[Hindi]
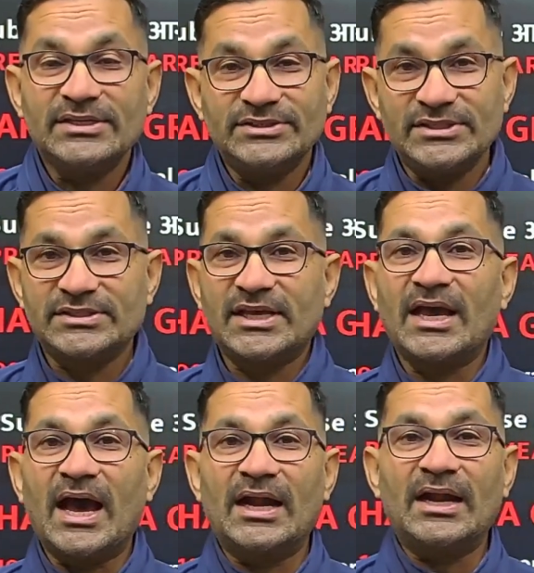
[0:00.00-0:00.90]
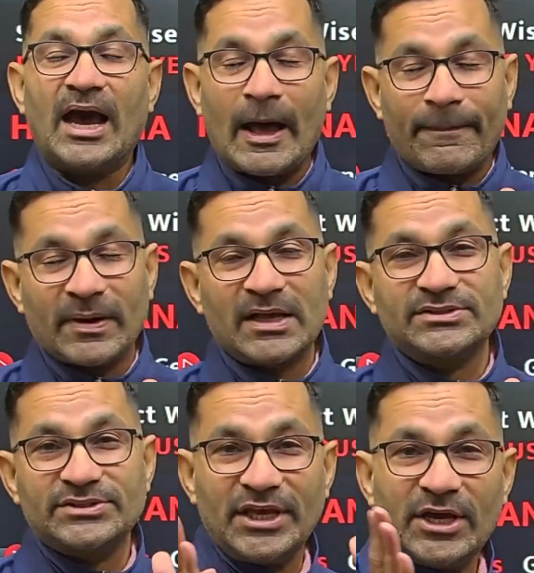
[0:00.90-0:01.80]
जिसके कारण आपका
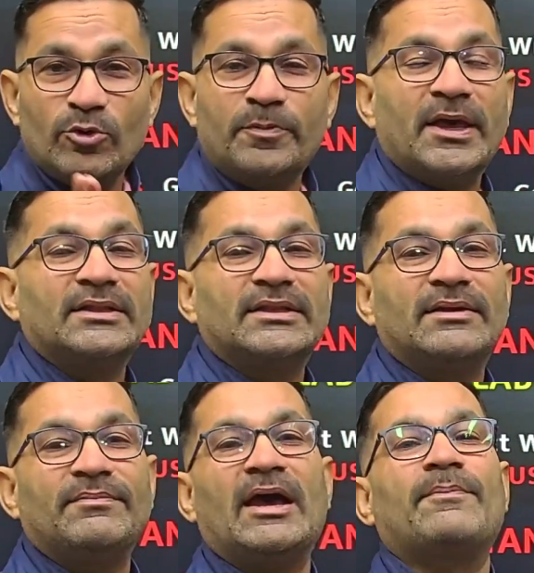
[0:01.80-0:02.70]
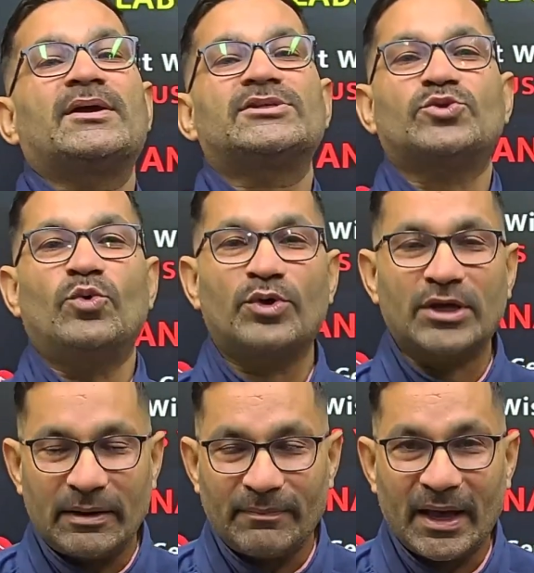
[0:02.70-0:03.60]
सी ग्रुप के अंदर में आपका स्कोर
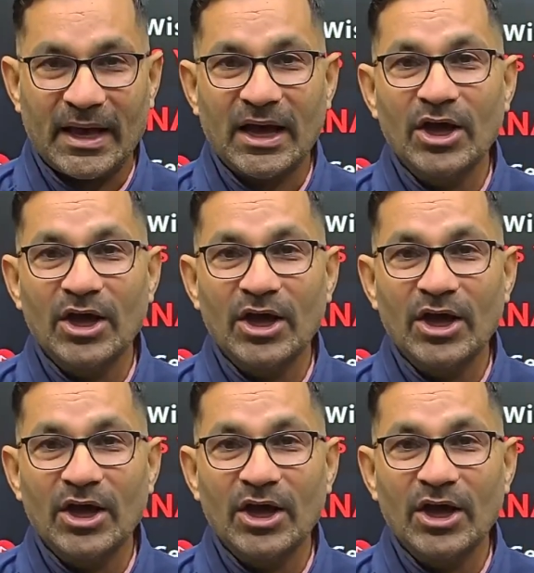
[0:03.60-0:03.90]
कम आया